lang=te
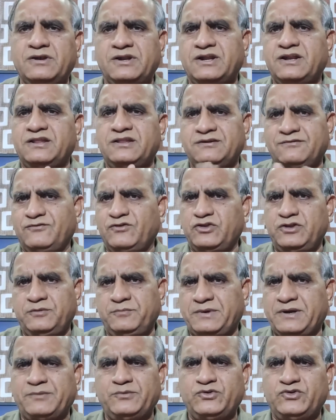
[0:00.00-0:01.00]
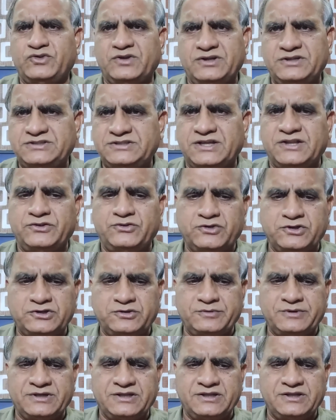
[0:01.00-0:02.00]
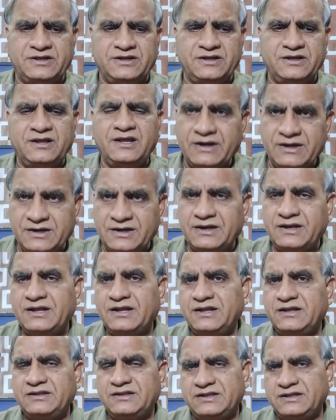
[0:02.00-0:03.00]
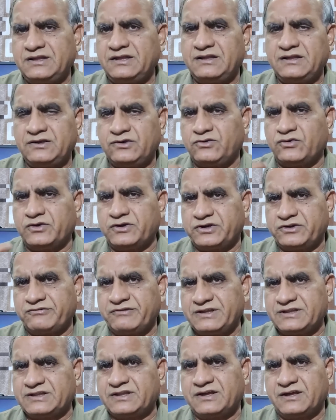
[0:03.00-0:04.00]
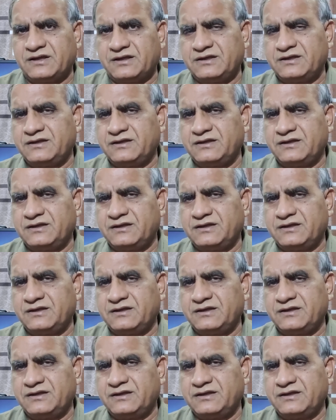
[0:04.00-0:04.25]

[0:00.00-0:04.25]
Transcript: నరేంద్ర మోదీ ప్రభుత్వానికి సంతోషమే కదా వెంటనే ఇది కొట్టివేత